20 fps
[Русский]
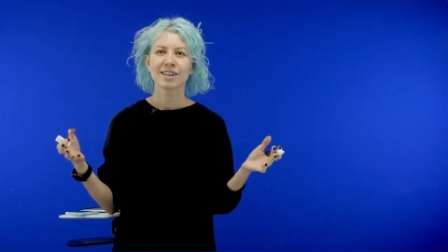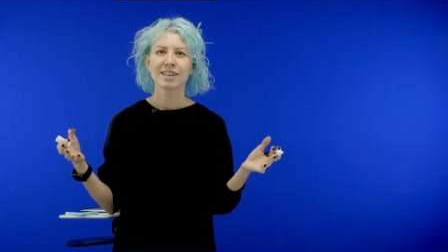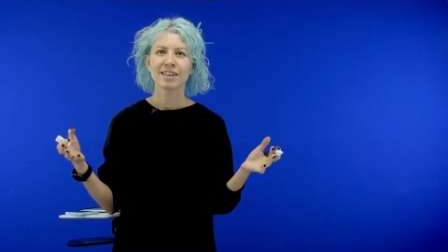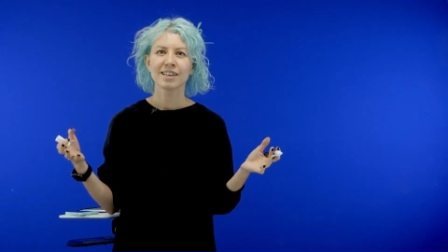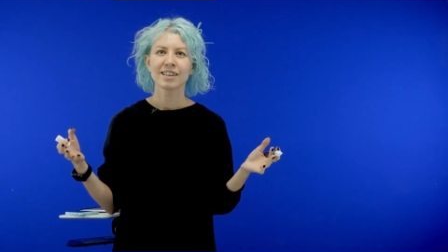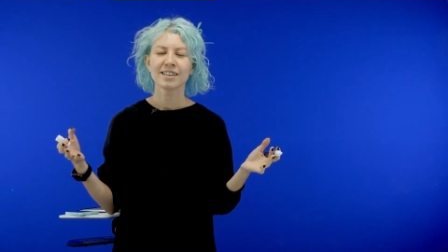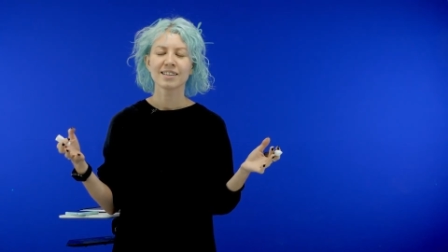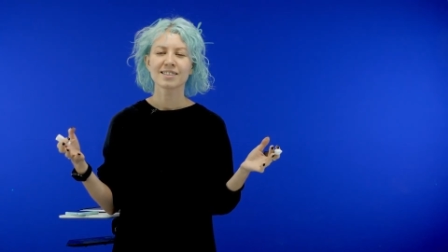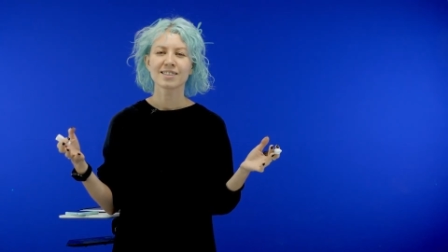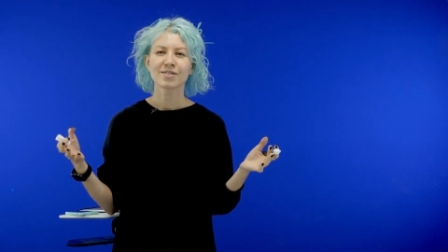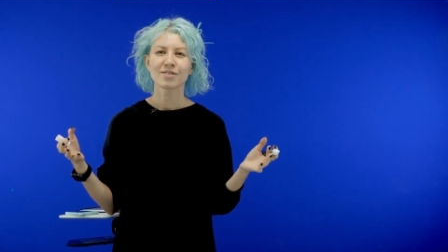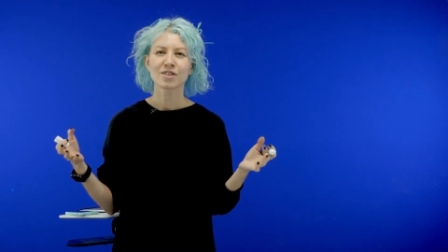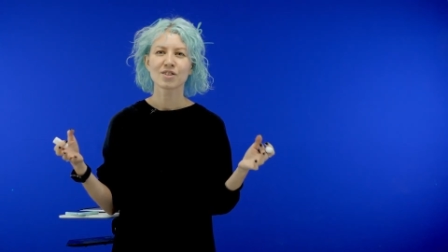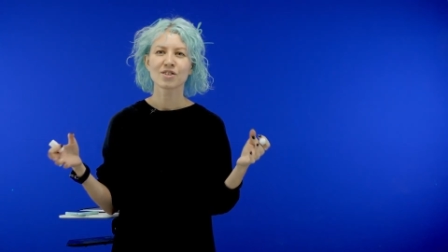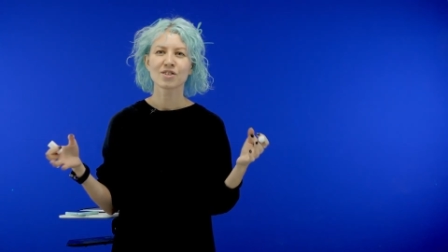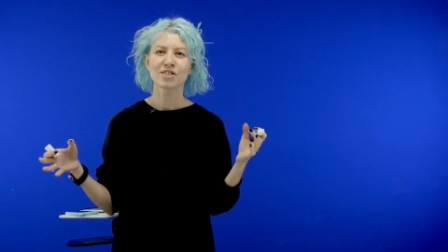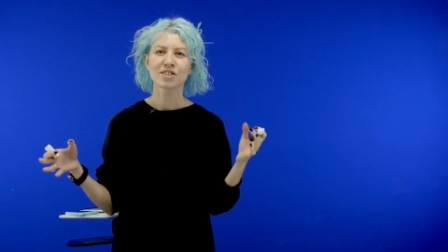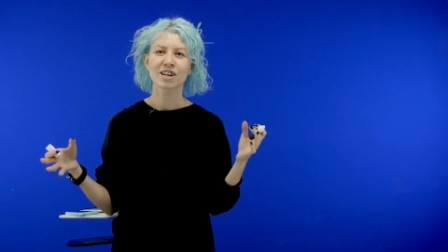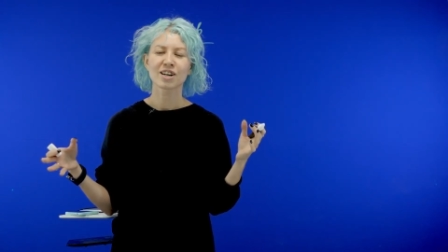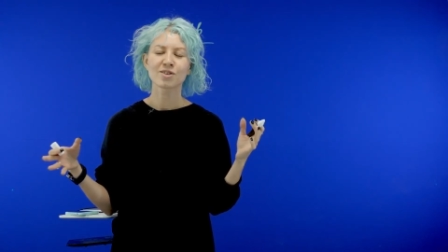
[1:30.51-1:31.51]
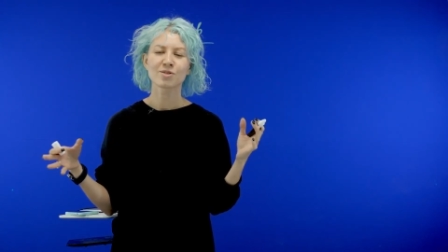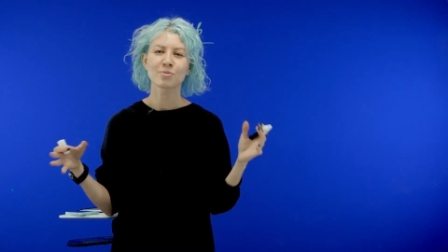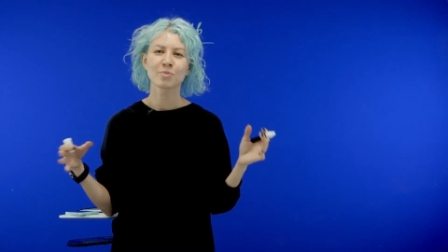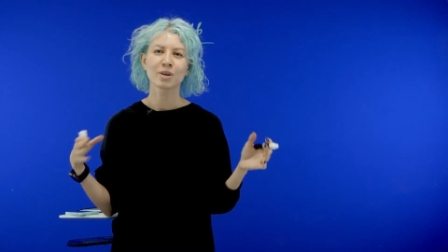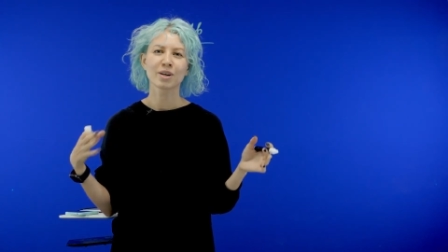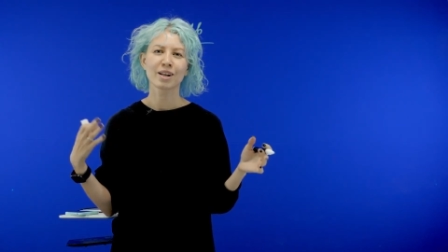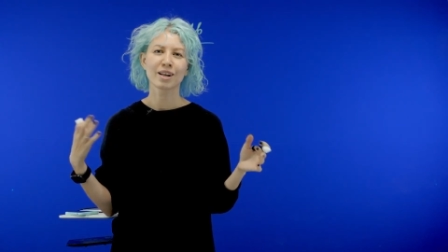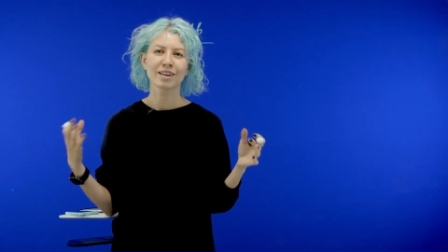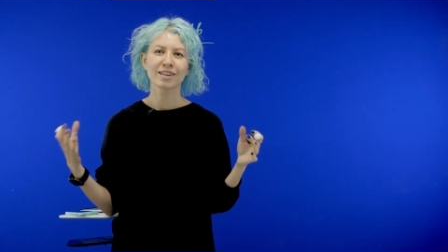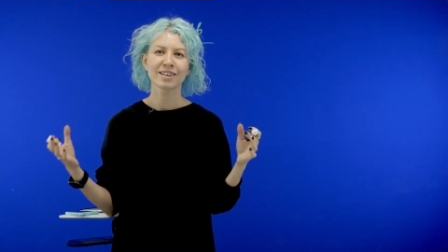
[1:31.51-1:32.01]
и, соответственно, сразу мы
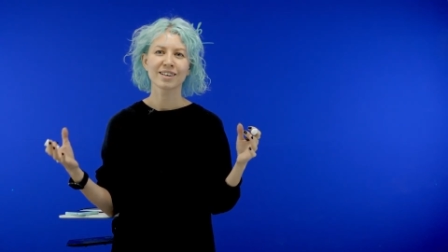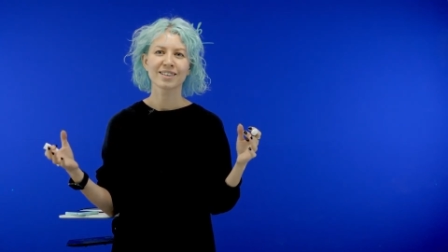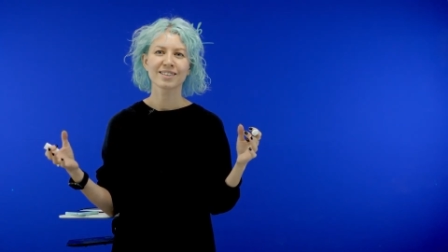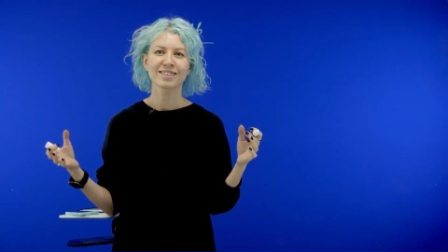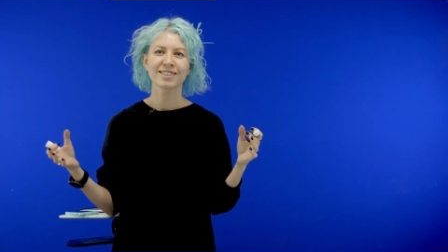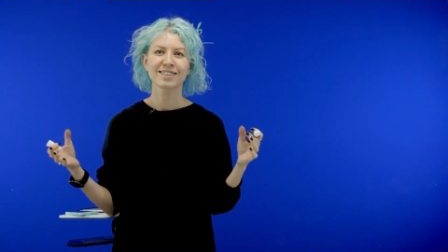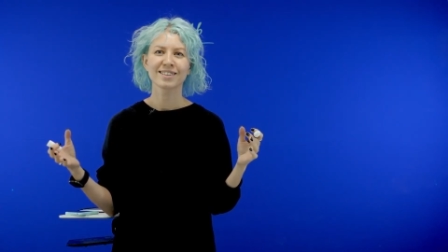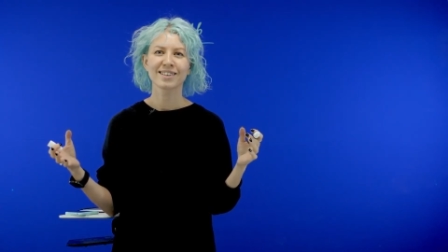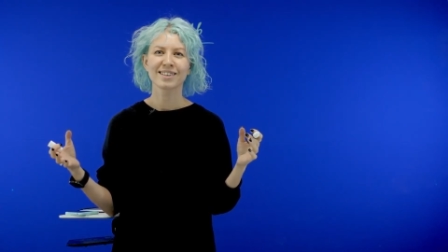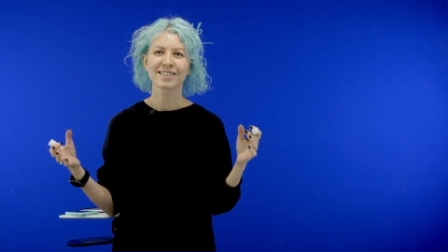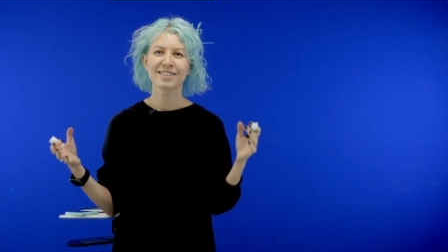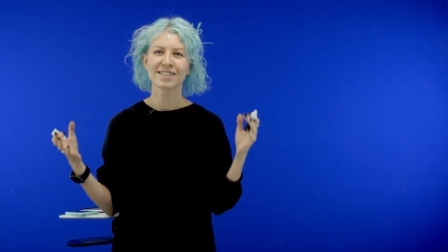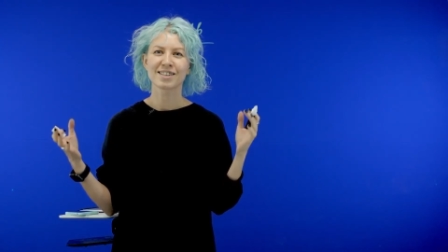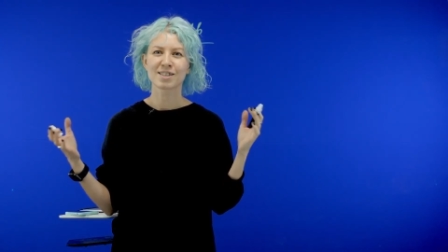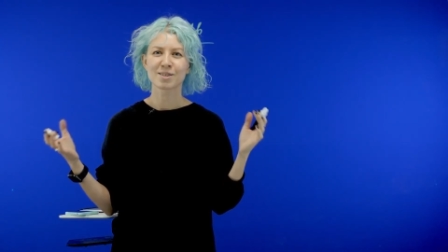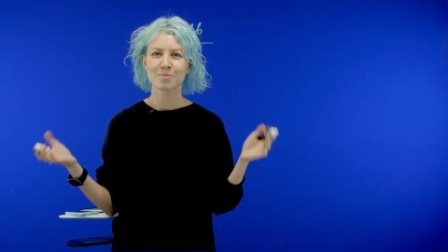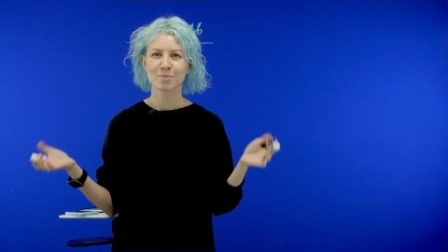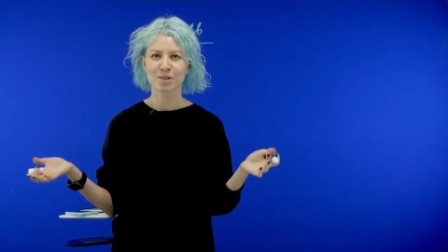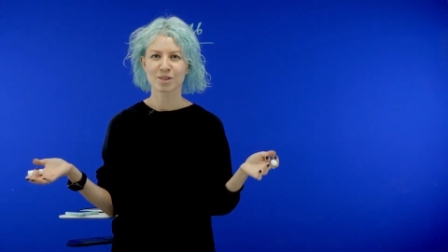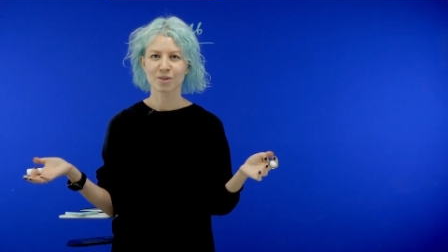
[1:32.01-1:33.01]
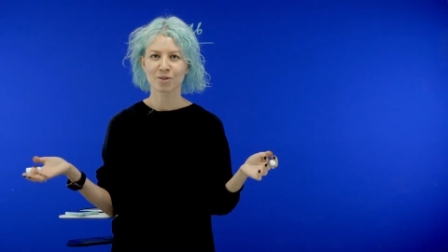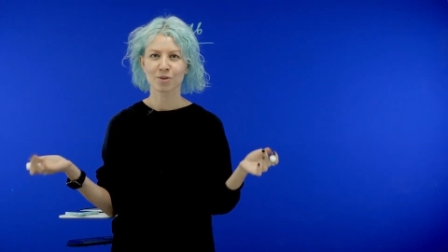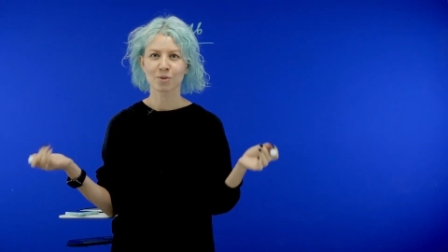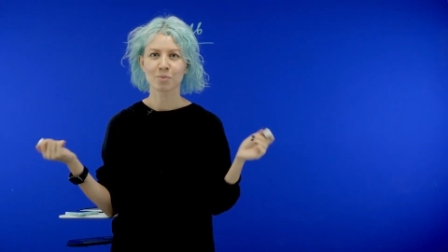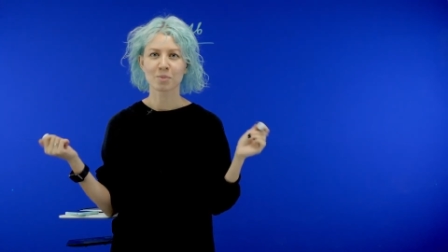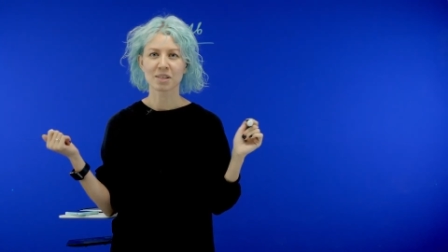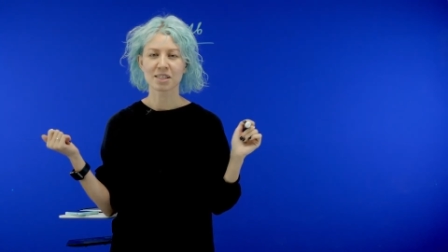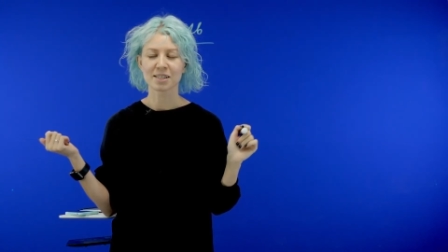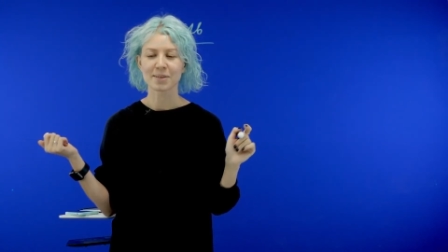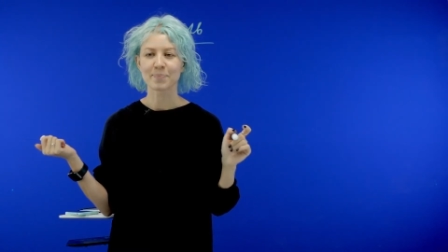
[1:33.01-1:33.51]
могли как-то с этим
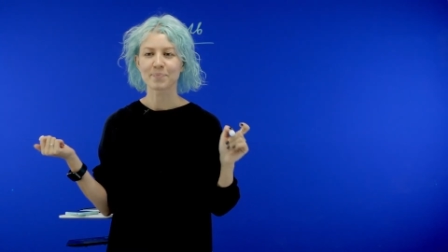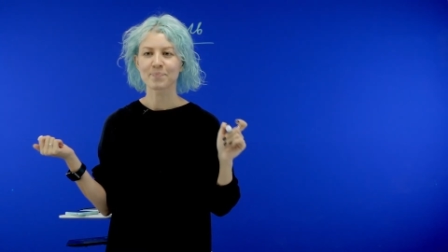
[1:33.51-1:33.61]
ознакомиться.